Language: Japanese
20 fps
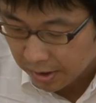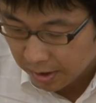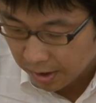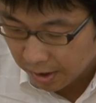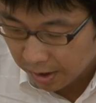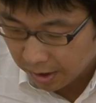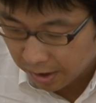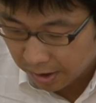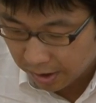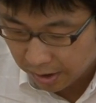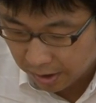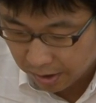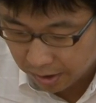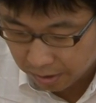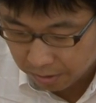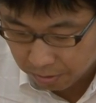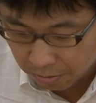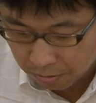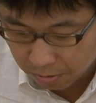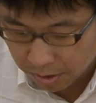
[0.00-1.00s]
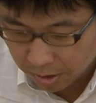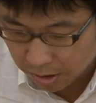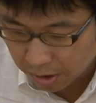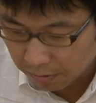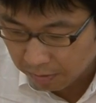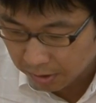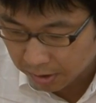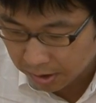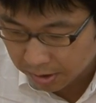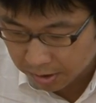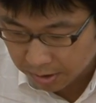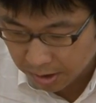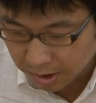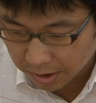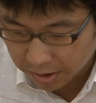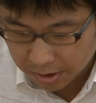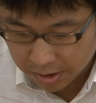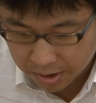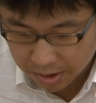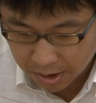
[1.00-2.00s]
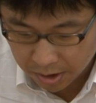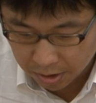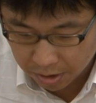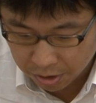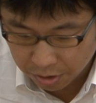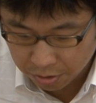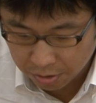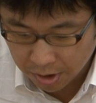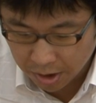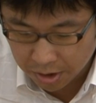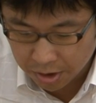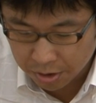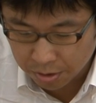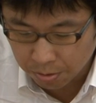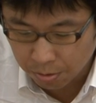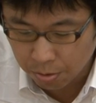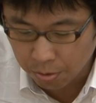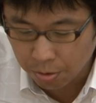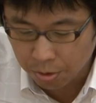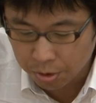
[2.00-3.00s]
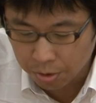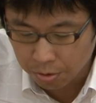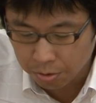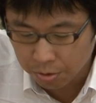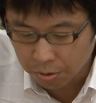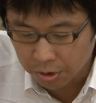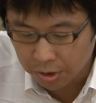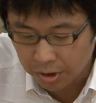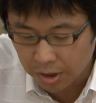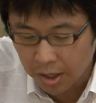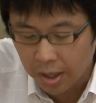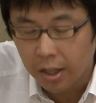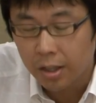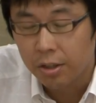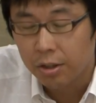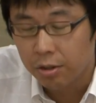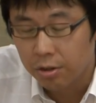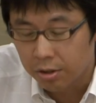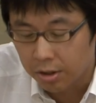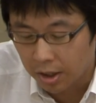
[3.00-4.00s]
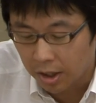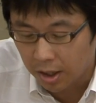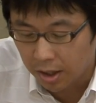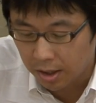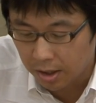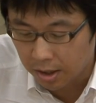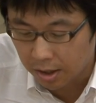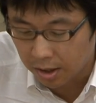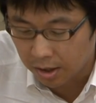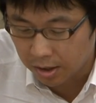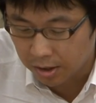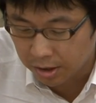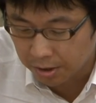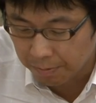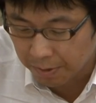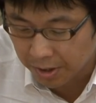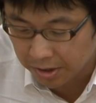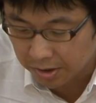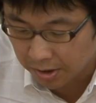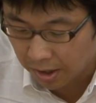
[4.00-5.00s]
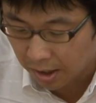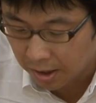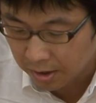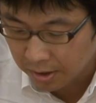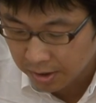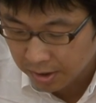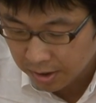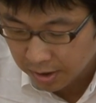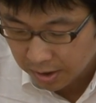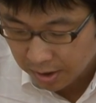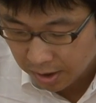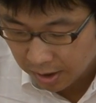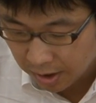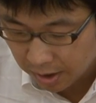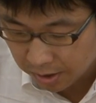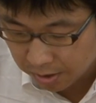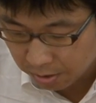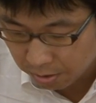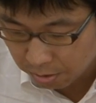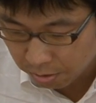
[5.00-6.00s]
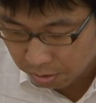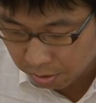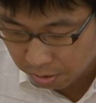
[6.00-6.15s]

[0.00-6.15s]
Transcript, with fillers: えー、この方はですね、にせんきゅうねんに総合職として入社しました。えー、その